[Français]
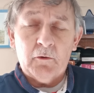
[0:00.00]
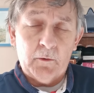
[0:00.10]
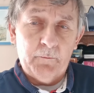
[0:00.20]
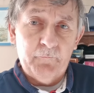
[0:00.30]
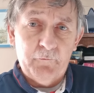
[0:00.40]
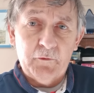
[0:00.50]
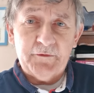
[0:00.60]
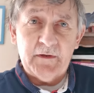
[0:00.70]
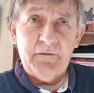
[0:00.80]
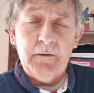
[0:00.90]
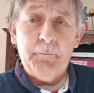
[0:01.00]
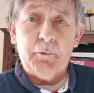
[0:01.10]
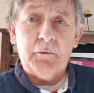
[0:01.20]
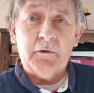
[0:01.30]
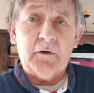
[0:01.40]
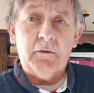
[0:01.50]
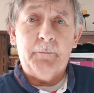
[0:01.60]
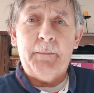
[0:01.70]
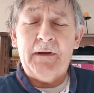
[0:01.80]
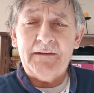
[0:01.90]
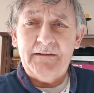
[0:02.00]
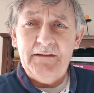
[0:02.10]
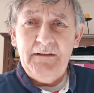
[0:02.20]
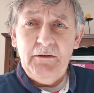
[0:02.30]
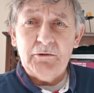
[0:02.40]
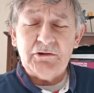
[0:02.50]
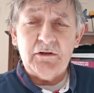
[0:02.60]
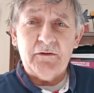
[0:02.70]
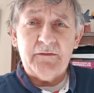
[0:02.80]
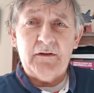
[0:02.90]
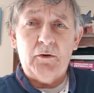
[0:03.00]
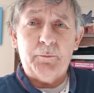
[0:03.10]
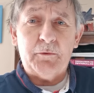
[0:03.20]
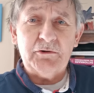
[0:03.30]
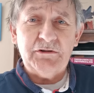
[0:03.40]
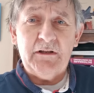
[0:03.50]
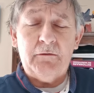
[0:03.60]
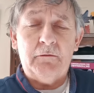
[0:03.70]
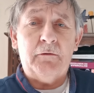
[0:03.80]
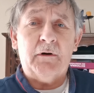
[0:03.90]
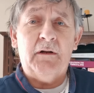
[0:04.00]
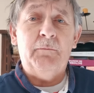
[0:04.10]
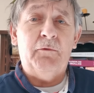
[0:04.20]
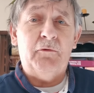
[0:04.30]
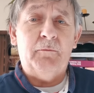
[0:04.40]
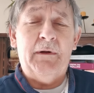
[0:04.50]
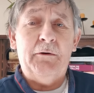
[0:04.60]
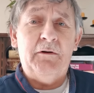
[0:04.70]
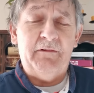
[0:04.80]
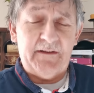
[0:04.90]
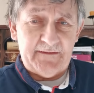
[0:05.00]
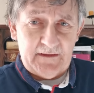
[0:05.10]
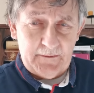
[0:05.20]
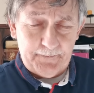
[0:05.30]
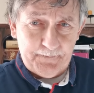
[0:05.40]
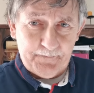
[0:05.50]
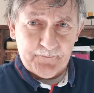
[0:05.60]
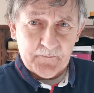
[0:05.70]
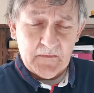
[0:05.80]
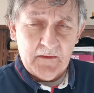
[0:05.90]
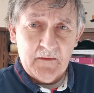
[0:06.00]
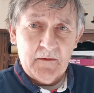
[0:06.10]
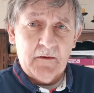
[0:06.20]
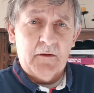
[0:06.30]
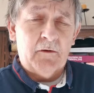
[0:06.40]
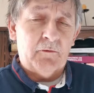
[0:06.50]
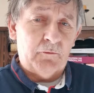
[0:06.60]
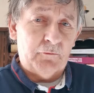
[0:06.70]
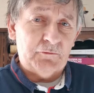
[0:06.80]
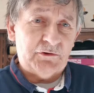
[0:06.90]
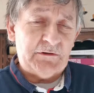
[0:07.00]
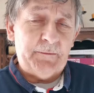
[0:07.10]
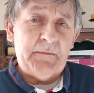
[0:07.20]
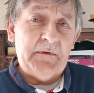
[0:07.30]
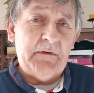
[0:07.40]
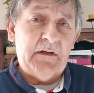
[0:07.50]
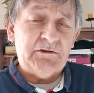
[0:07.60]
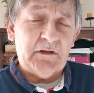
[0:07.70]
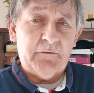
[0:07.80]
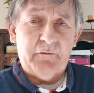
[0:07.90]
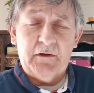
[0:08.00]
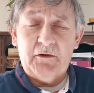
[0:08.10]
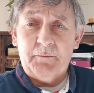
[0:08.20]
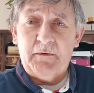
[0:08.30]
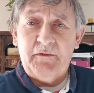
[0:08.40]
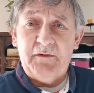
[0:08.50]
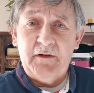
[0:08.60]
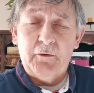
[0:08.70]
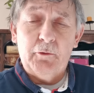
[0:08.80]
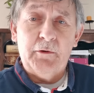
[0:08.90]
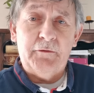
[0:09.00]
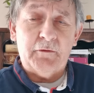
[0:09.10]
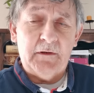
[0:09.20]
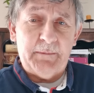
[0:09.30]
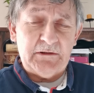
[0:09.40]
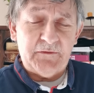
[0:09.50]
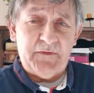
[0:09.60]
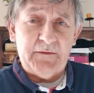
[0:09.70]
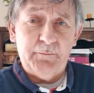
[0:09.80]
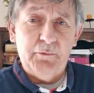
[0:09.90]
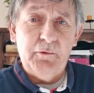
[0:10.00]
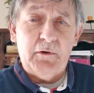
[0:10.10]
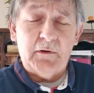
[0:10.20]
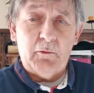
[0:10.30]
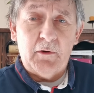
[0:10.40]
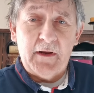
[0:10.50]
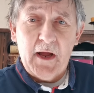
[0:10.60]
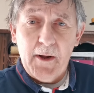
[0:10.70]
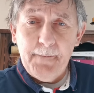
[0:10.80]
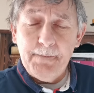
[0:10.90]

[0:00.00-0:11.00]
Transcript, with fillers: Comme vous le savez, pour une grande partie, euh, j'ai lancé le projet culturel musulman universel. Donc j'ai mis à chaque fois dans mes vidéos et sur les pages Facebook le lien